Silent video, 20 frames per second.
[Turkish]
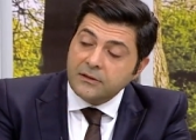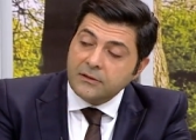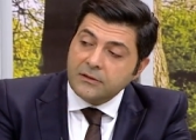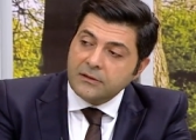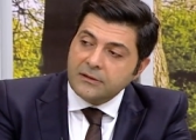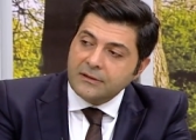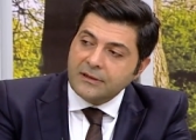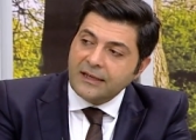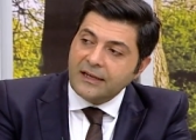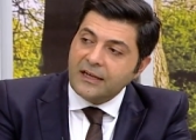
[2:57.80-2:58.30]

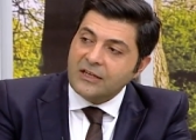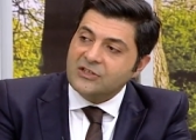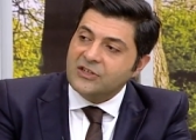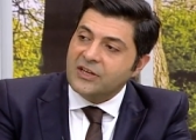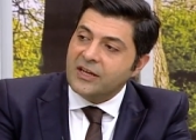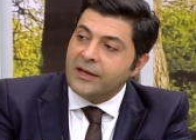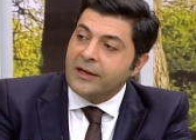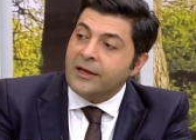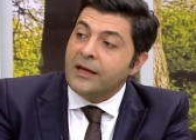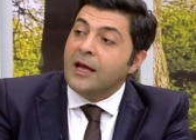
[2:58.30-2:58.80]

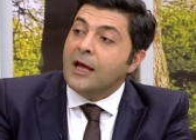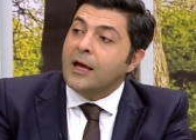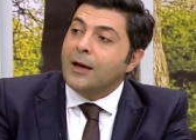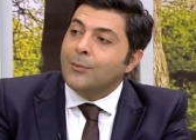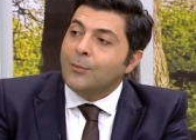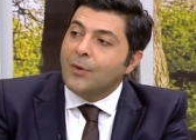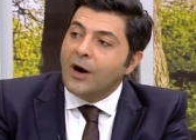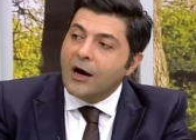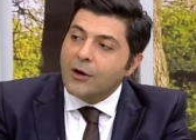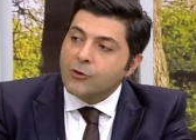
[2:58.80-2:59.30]
dereceye
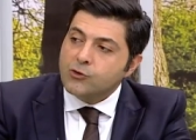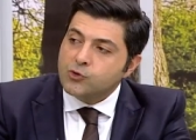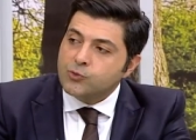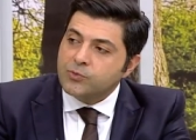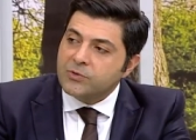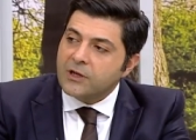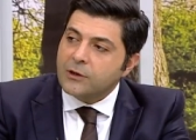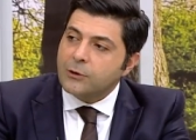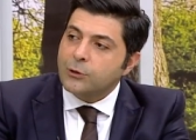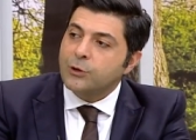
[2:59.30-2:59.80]
maruz
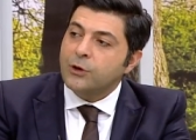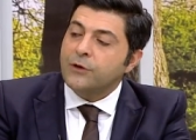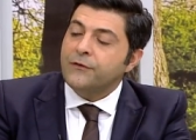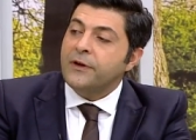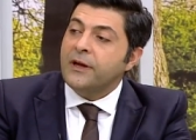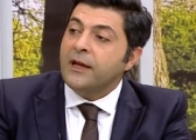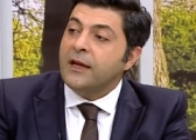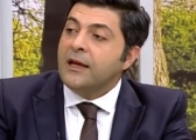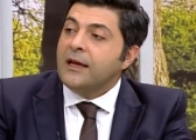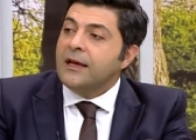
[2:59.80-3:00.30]
bırakılıyor
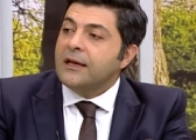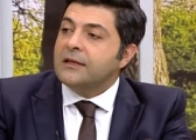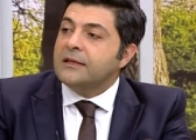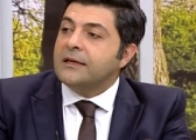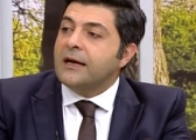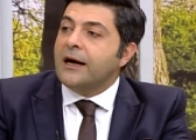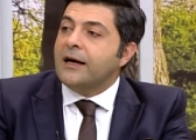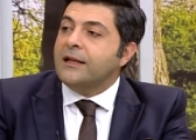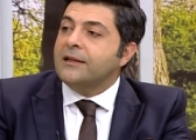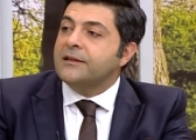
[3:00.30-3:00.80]
ve
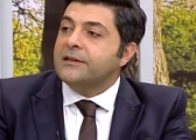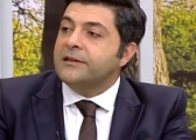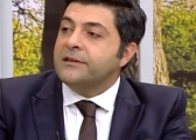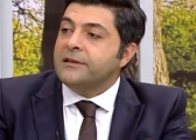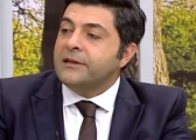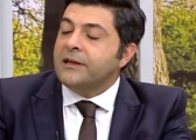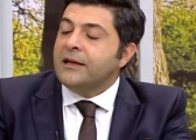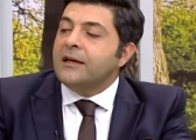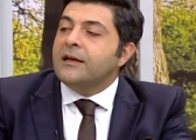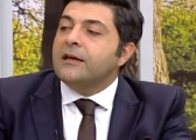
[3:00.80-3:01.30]
yağların
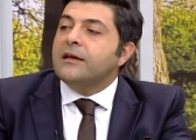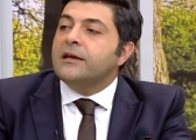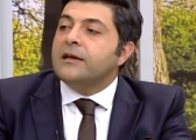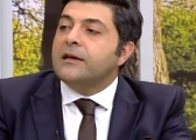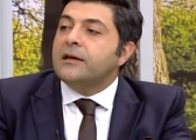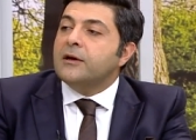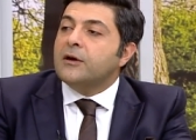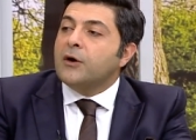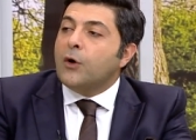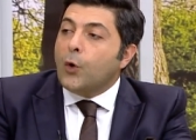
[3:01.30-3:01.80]

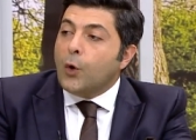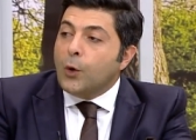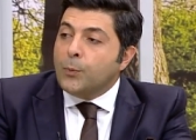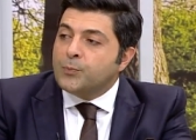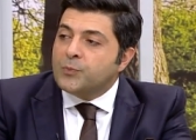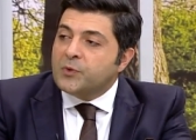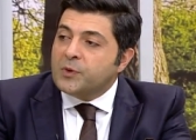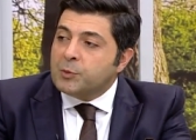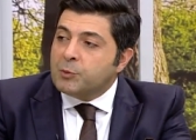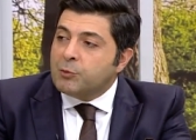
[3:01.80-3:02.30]
e,
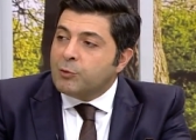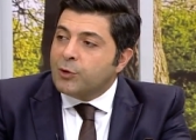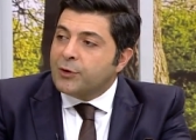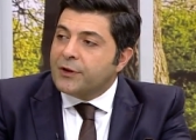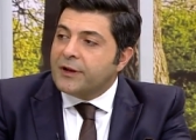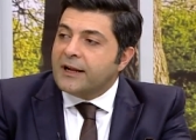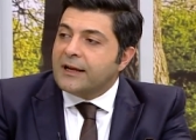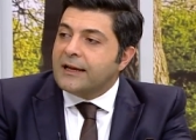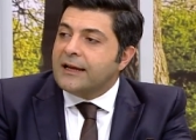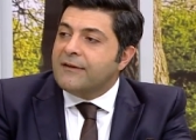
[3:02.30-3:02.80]
optimum
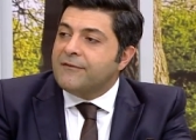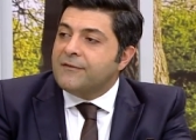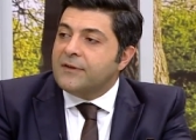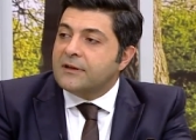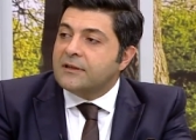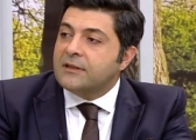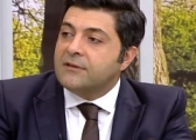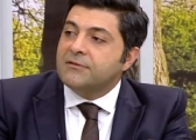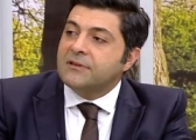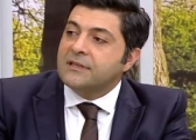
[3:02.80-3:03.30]
olarak
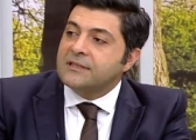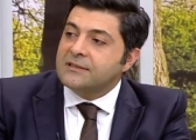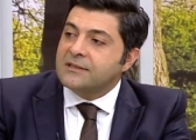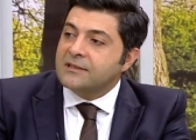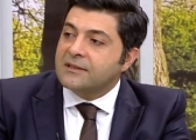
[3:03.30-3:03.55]
efektivitesini